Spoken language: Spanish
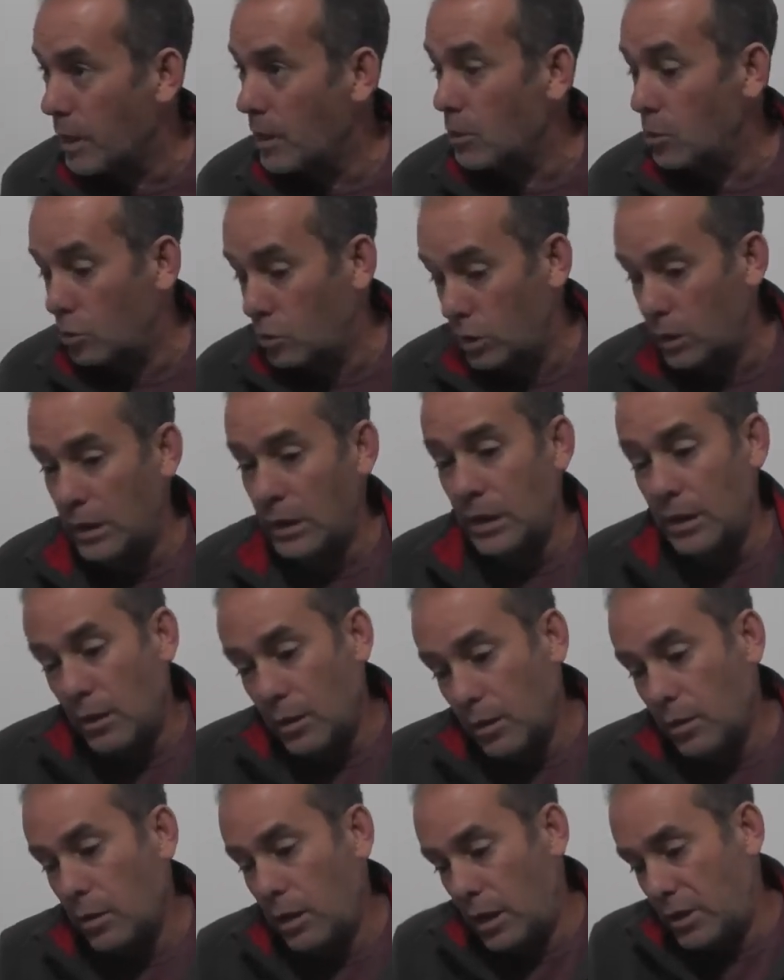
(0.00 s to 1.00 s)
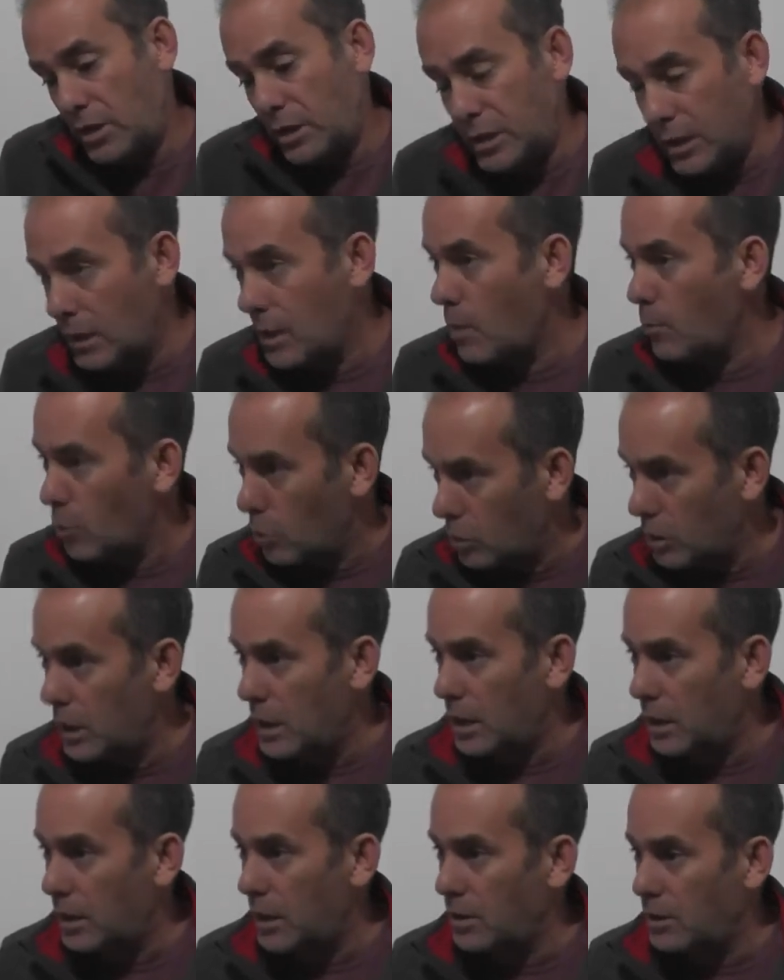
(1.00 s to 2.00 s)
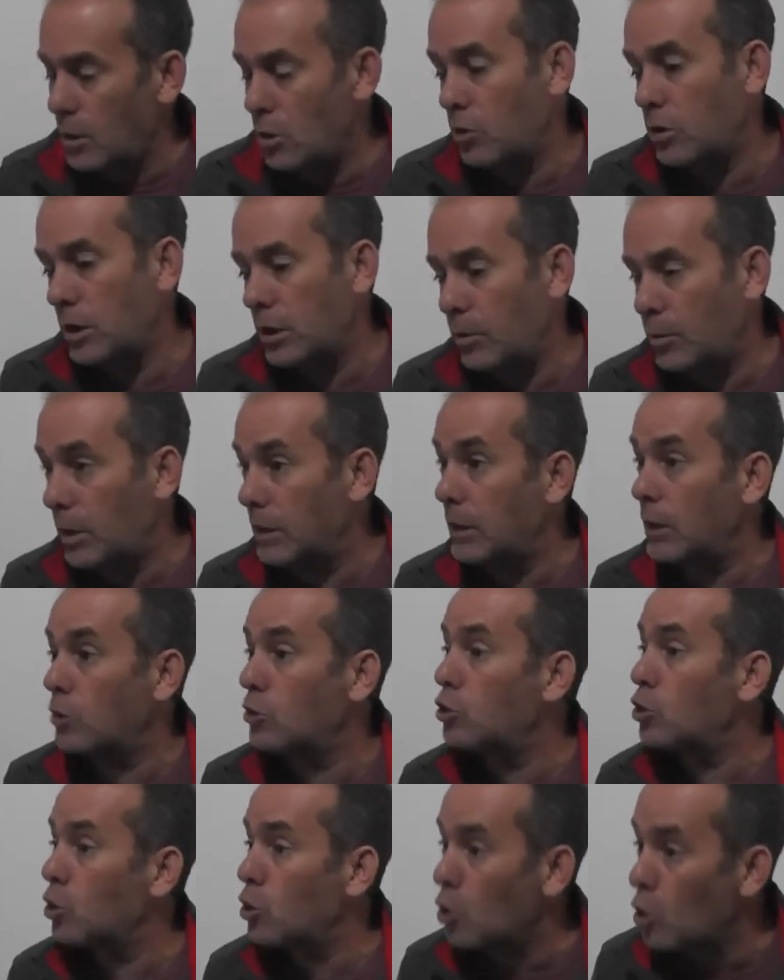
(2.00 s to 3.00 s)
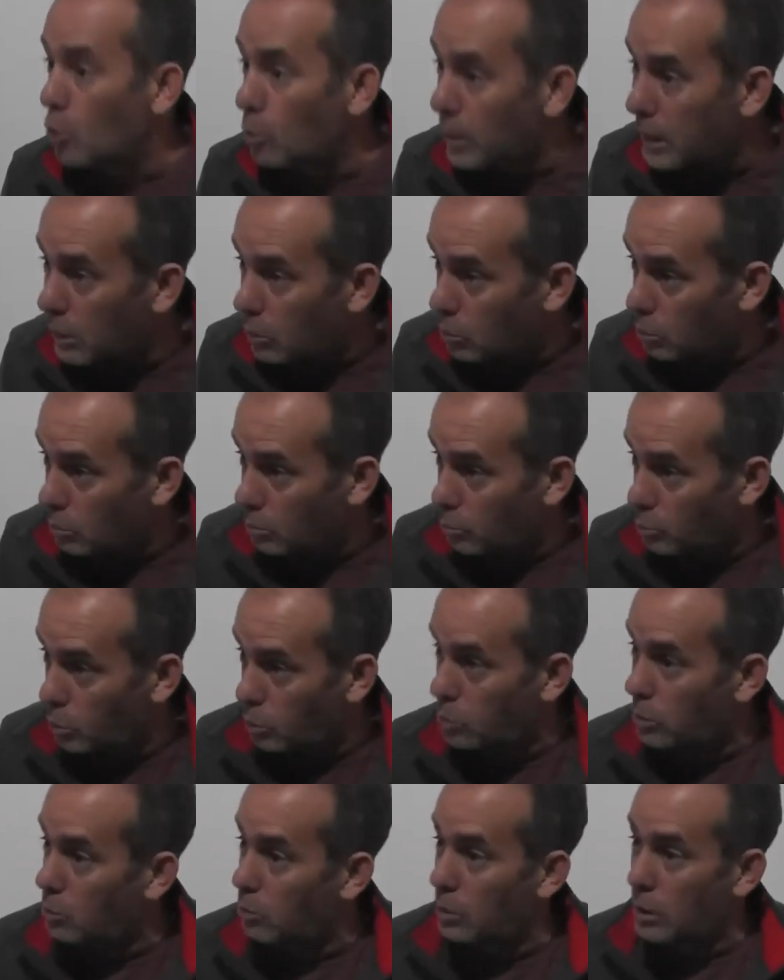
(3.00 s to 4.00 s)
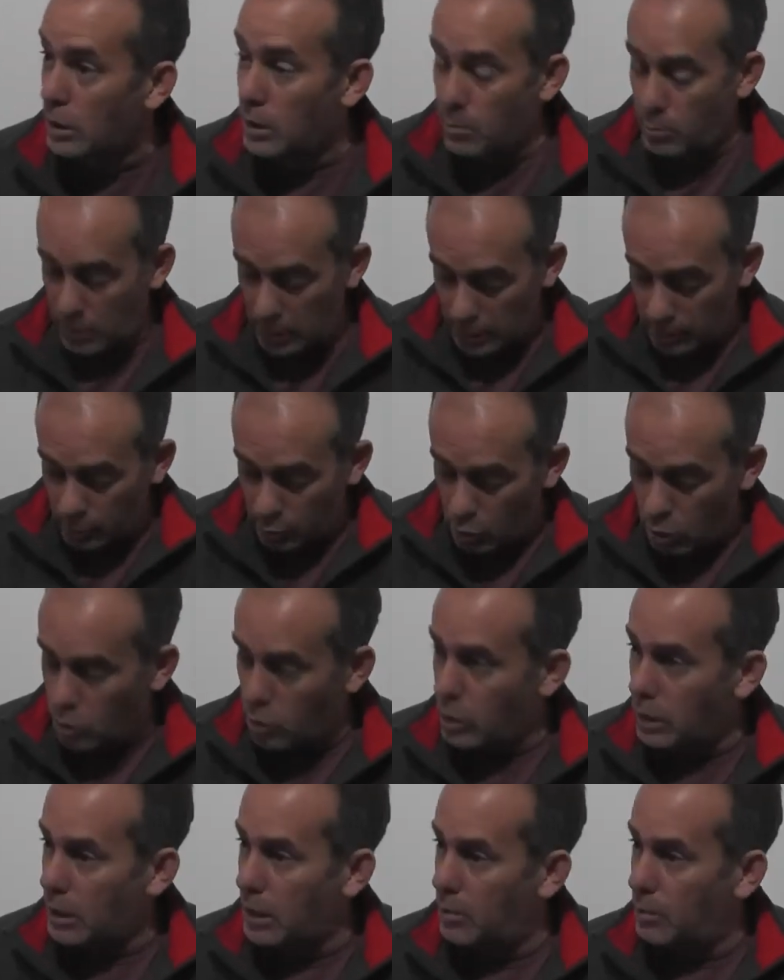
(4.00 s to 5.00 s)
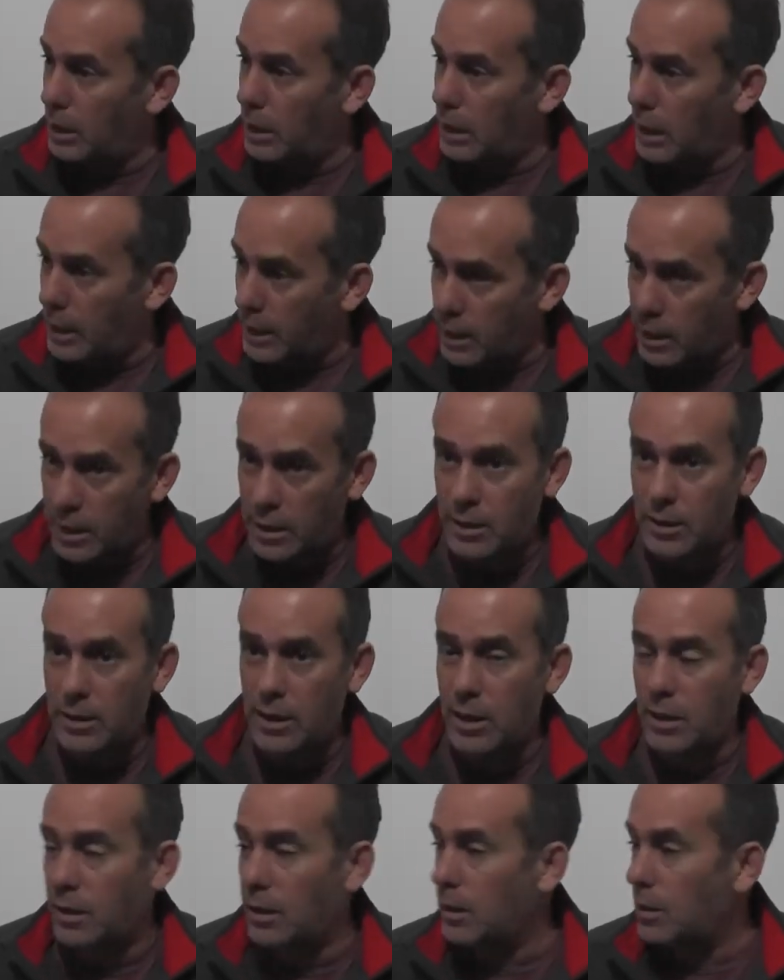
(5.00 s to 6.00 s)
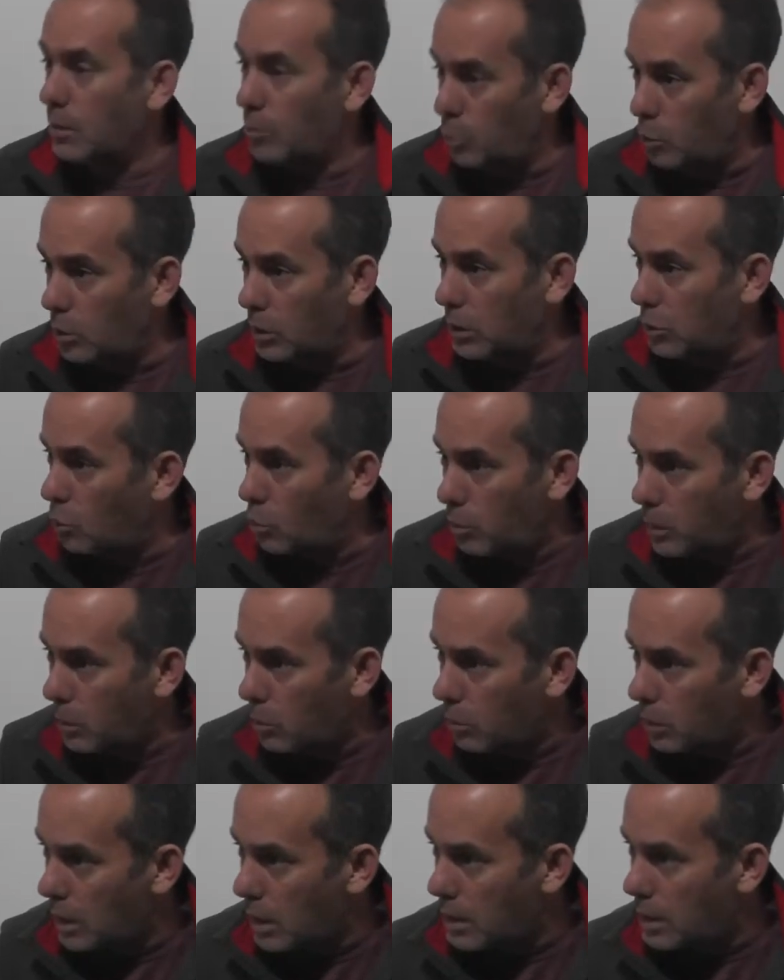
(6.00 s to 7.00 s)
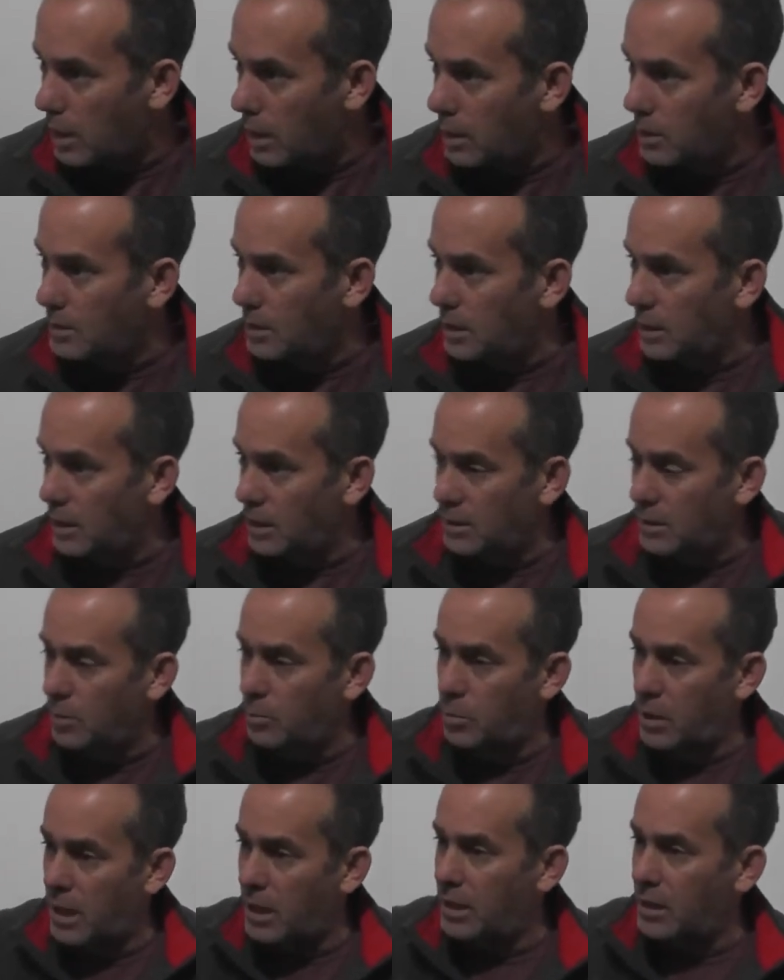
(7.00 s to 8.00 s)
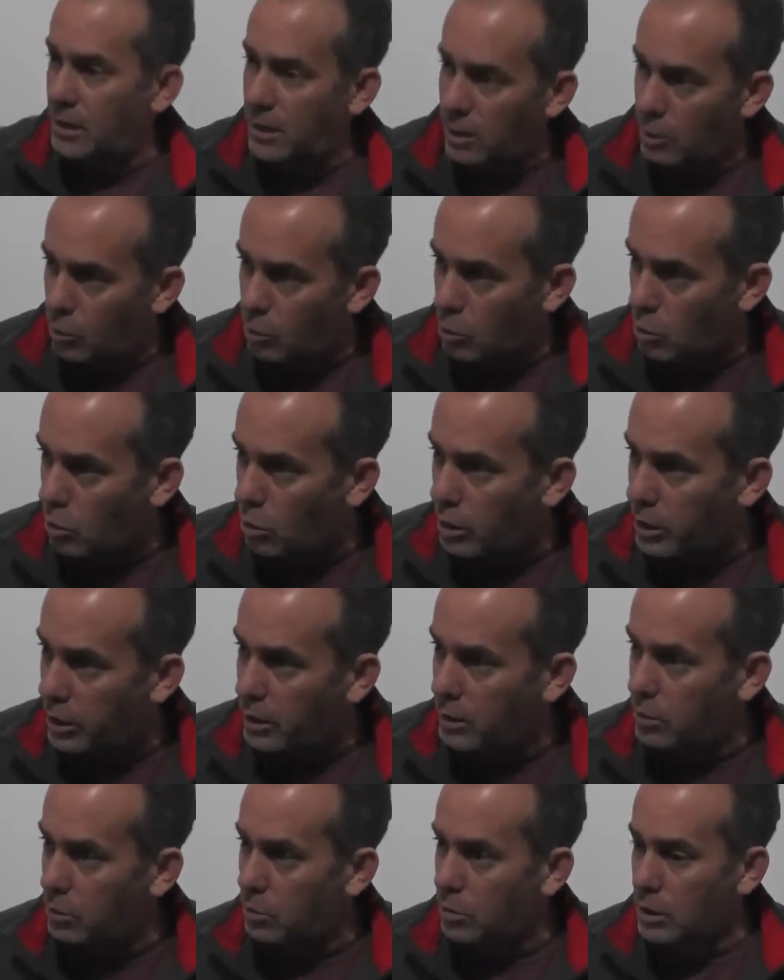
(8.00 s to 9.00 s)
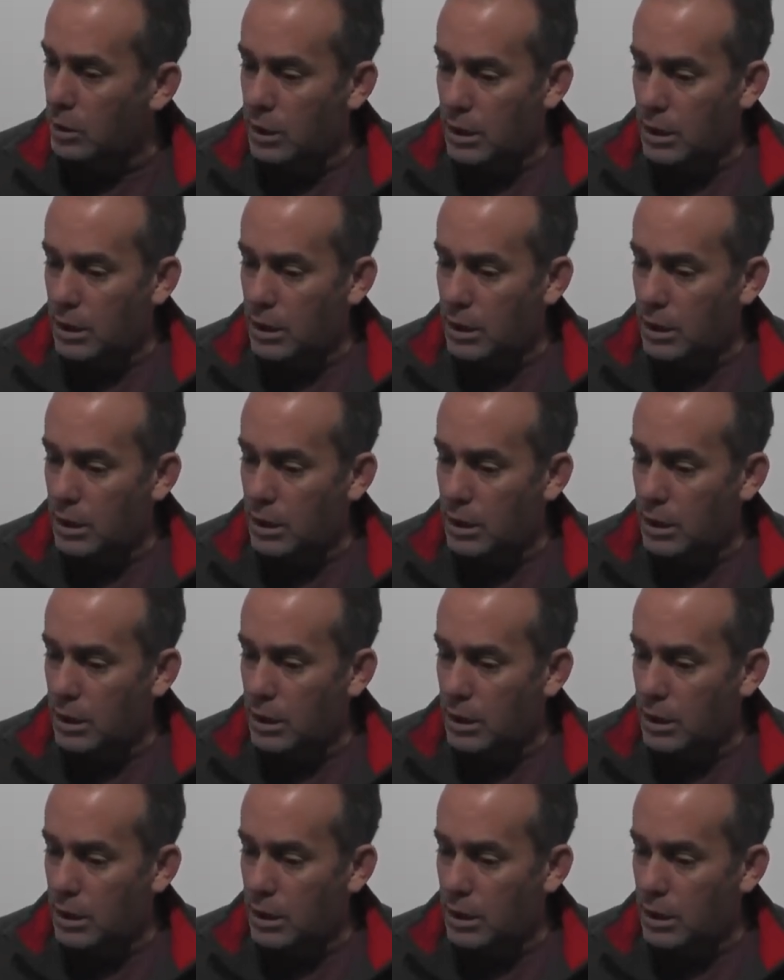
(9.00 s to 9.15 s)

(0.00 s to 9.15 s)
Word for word: Entonces, ese reclamo lo tienen que hacer, lo tienen que plantear. Yo no lo veo. Por eso digo, me da bronca, me calienta, porque no veo que haya ese, ese planteo concreto